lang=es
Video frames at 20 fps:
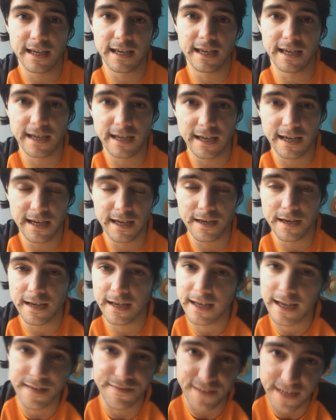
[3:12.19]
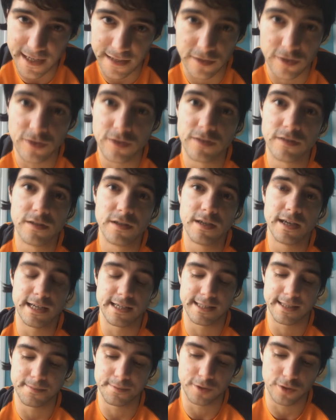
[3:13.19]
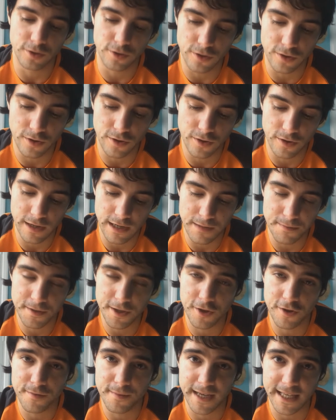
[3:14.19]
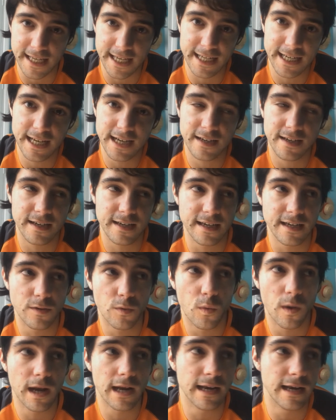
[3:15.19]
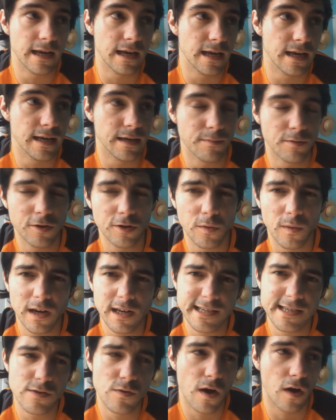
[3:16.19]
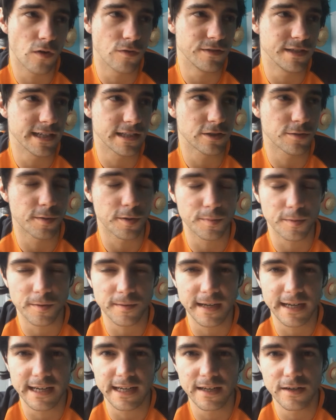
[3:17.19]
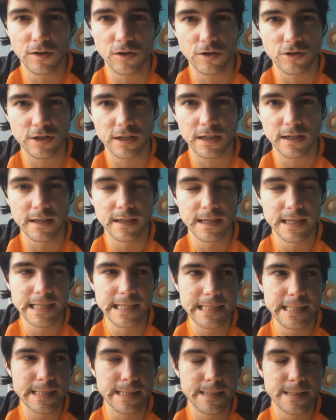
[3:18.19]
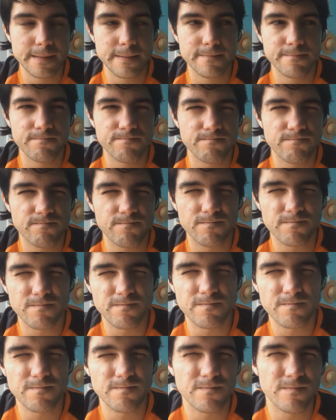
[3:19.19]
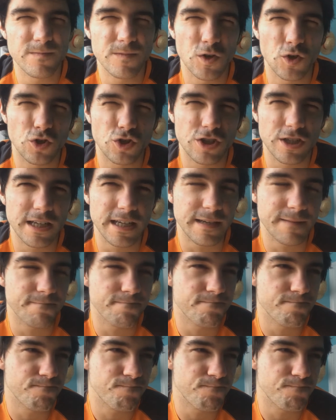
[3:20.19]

eh, en directo excepto el vídeo de mañana, que igual... Bueno, igual si lo hago en directo por probar, ¿eh? No lo sé. Mm, no sé.